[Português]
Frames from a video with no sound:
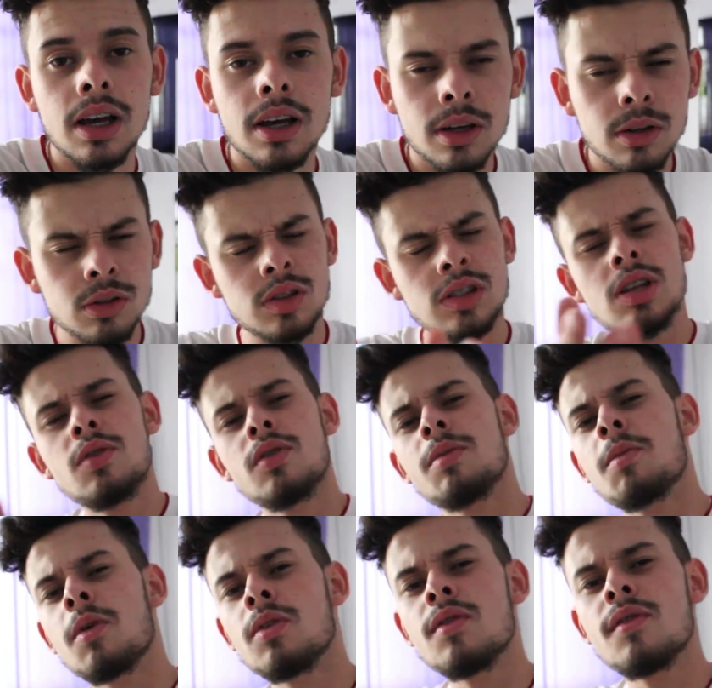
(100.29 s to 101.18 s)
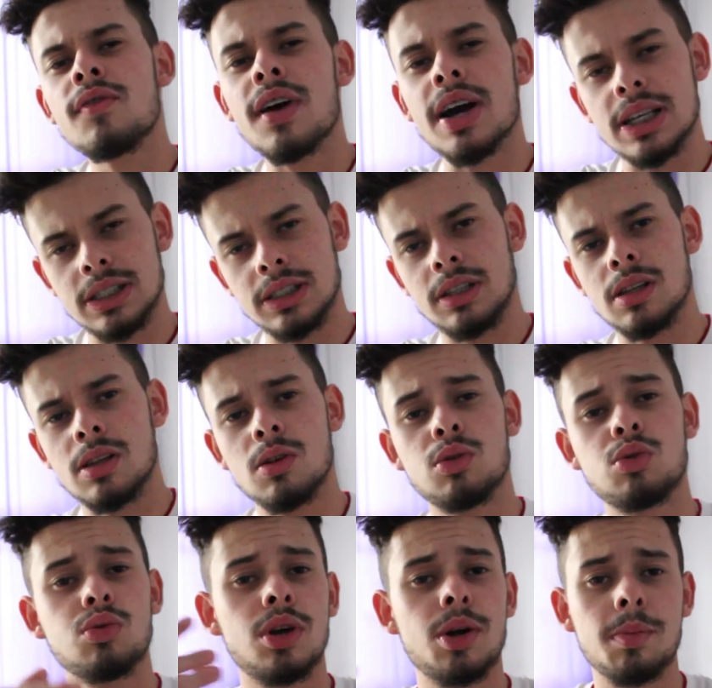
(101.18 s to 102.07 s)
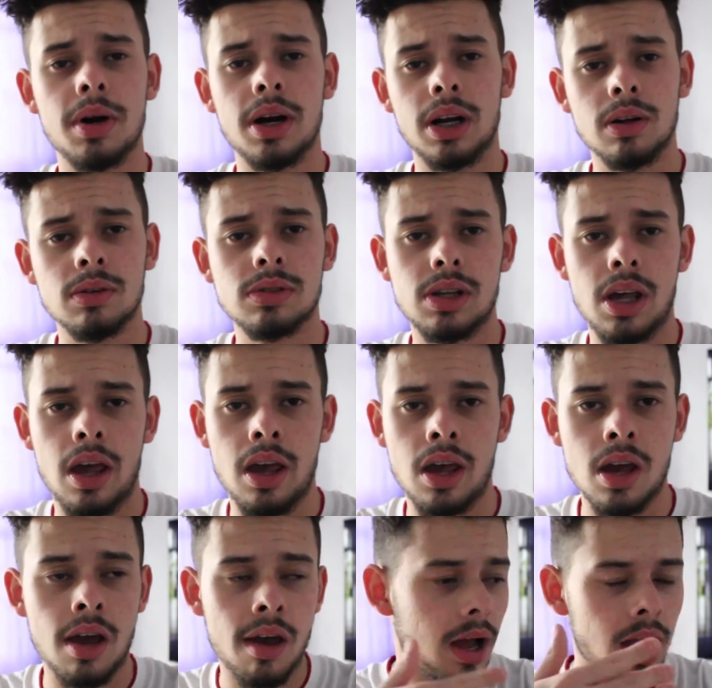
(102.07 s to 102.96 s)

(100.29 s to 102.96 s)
que o teu irmão não faz, entendeu? Tua irmã, não sei.